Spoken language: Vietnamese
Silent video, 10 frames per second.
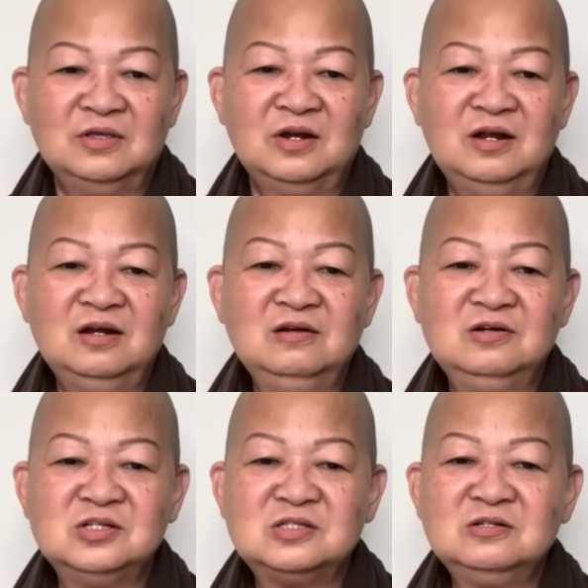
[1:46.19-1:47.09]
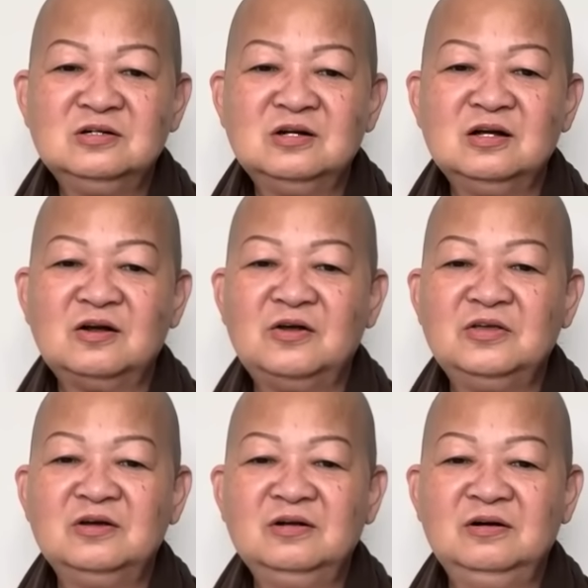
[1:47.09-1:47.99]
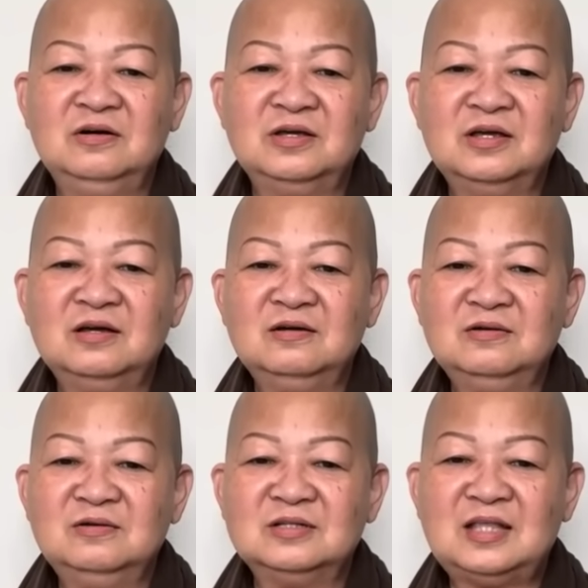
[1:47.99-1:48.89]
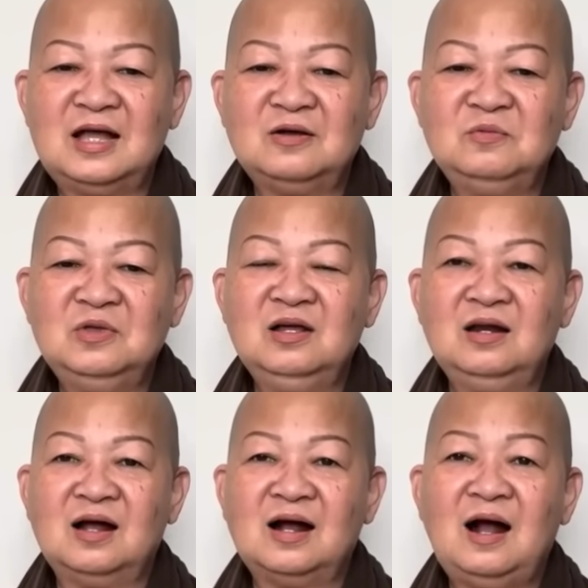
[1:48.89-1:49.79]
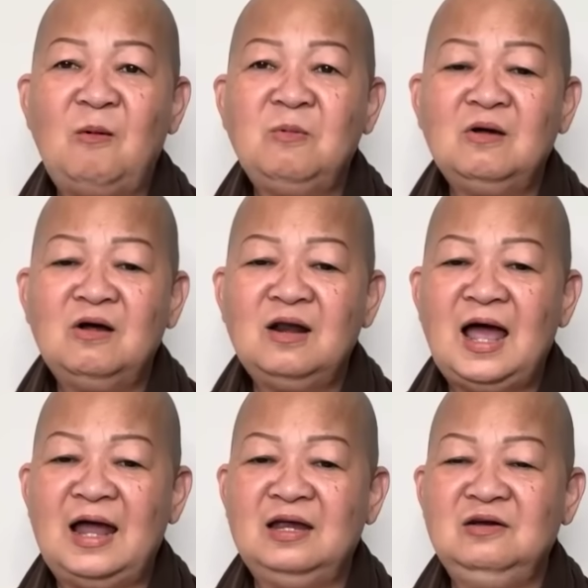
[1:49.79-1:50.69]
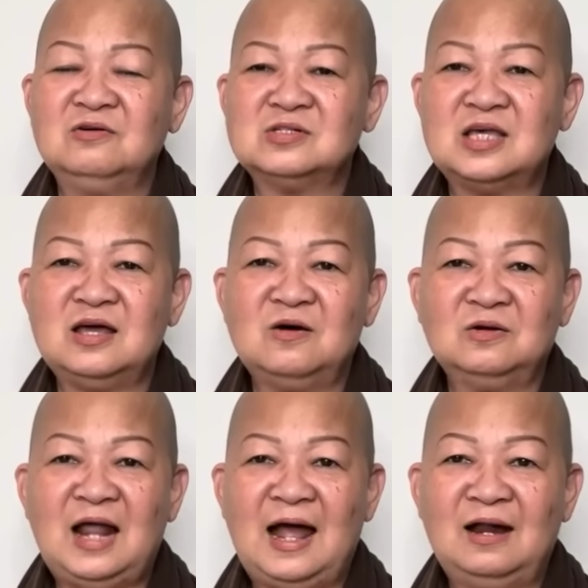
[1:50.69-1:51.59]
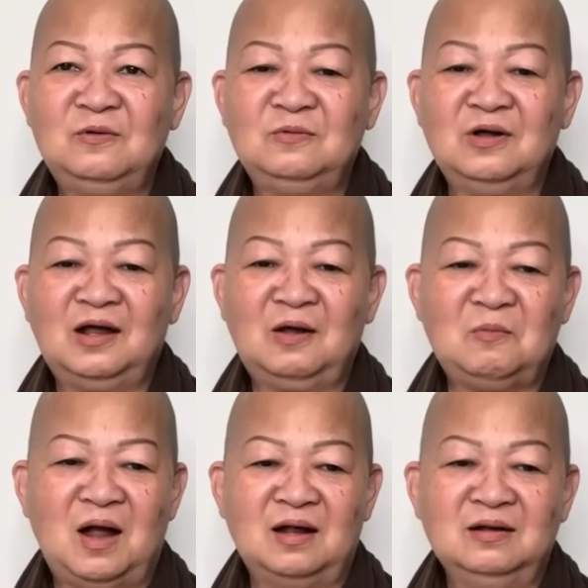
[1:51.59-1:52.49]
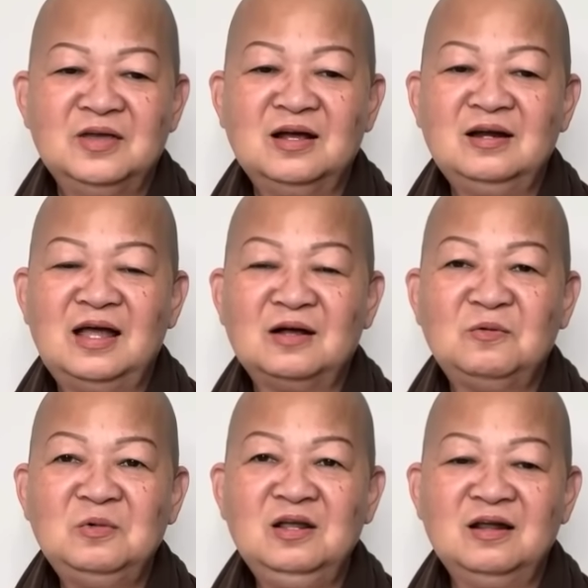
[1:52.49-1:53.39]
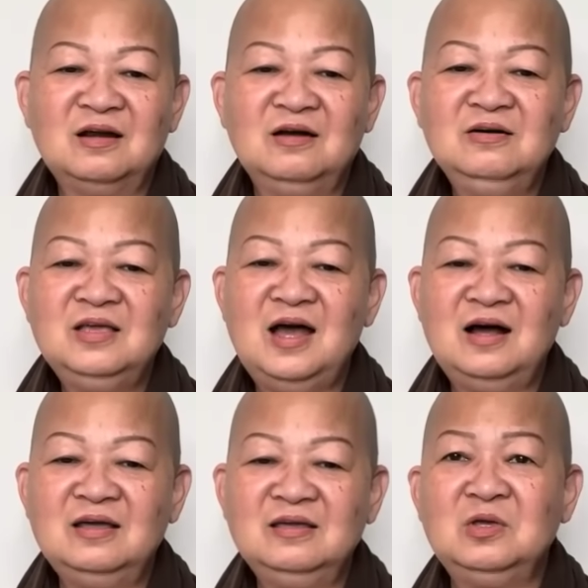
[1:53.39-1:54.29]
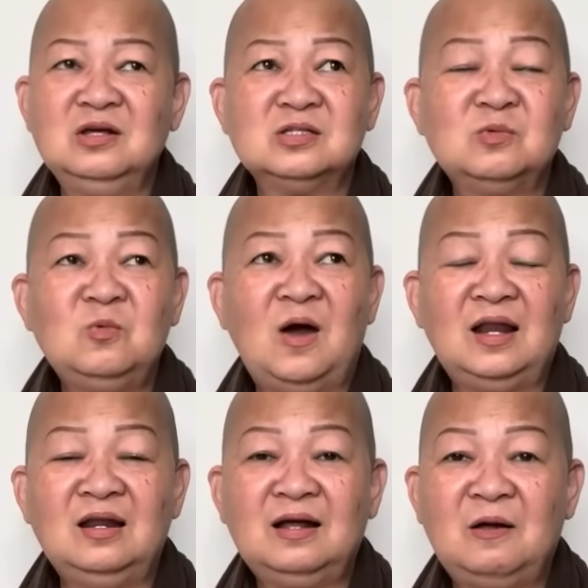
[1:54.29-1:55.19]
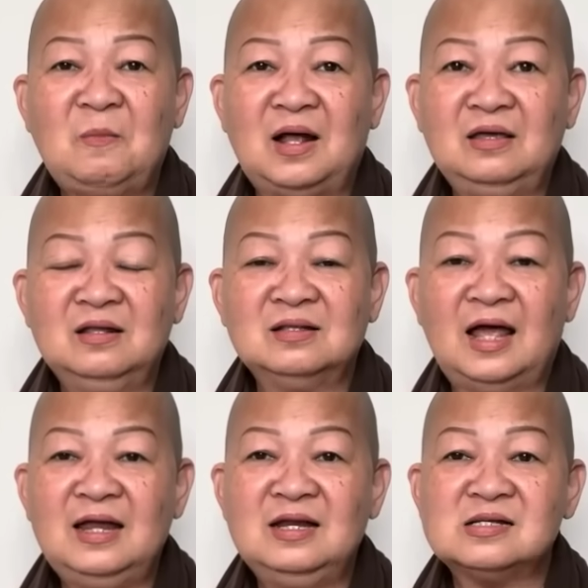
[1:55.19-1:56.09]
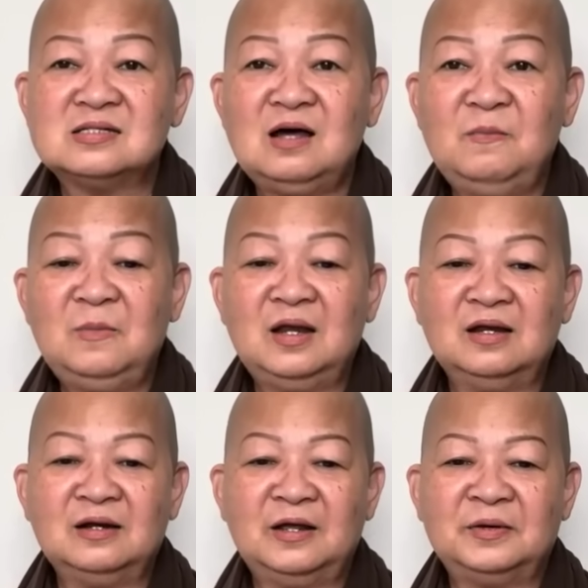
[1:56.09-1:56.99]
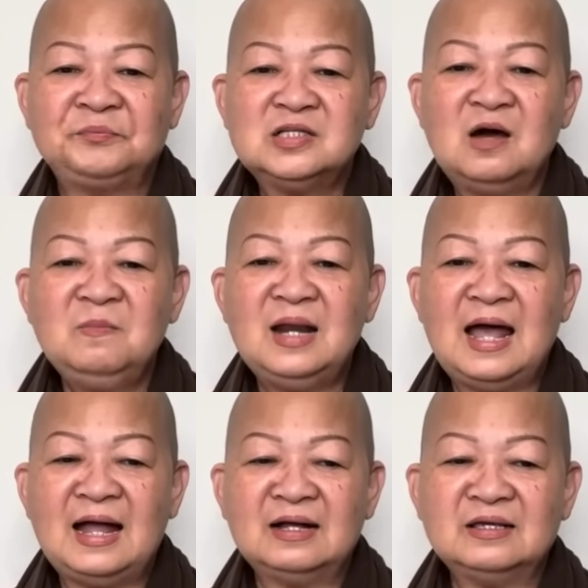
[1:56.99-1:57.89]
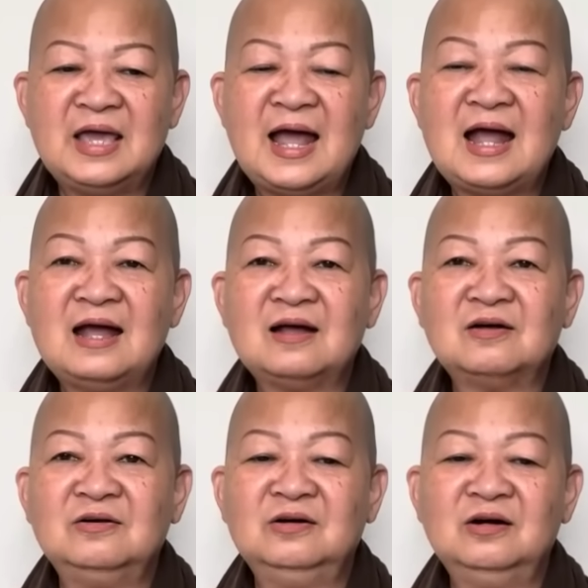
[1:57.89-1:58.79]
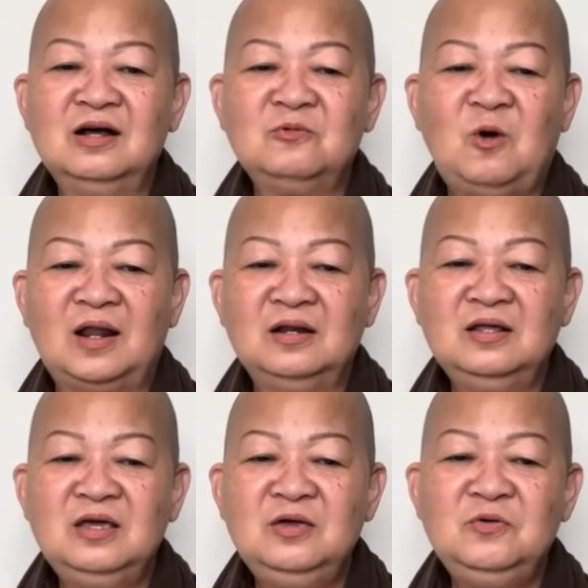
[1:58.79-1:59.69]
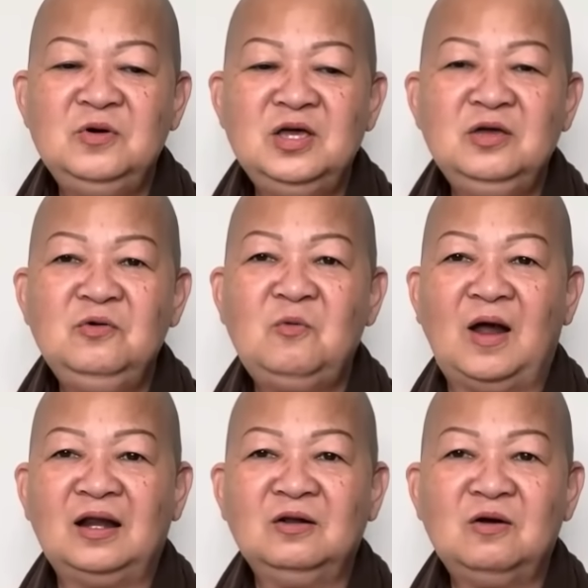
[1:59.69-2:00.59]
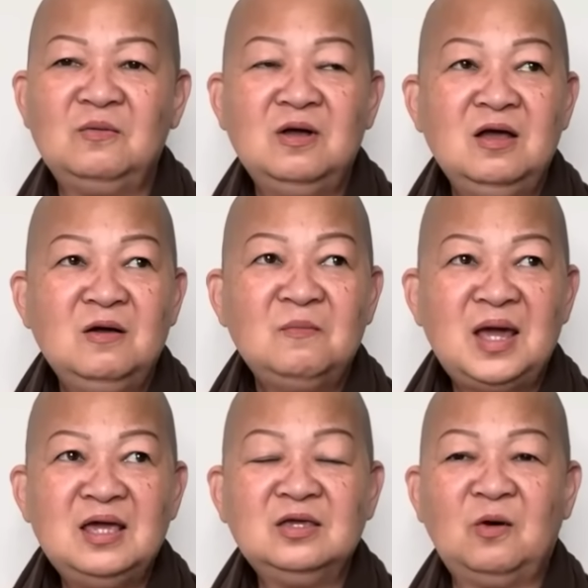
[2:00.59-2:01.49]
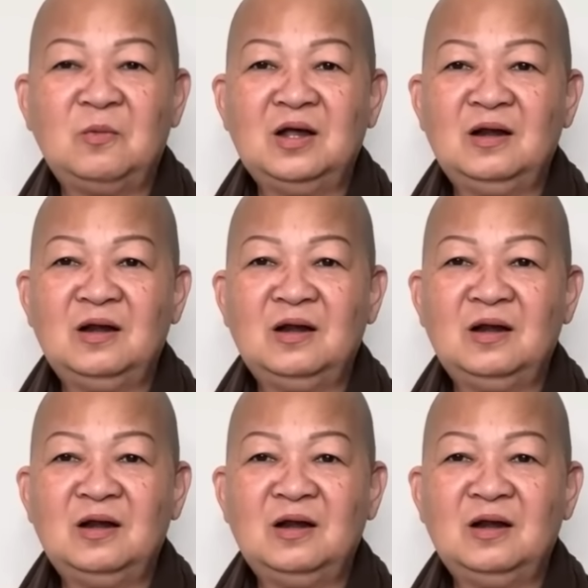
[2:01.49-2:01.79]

Cho nên người xưa đó có những người á, người ta cũng như là không có lái được xe Honda luôn đó các bạn. Nhất là cũng như là nữ giới, như xung quanh đó các bạn nhìn thấy là xóm riền nè, xóm làng nhà cửa quạnh hiu hiu, quạnh có mấy chục cái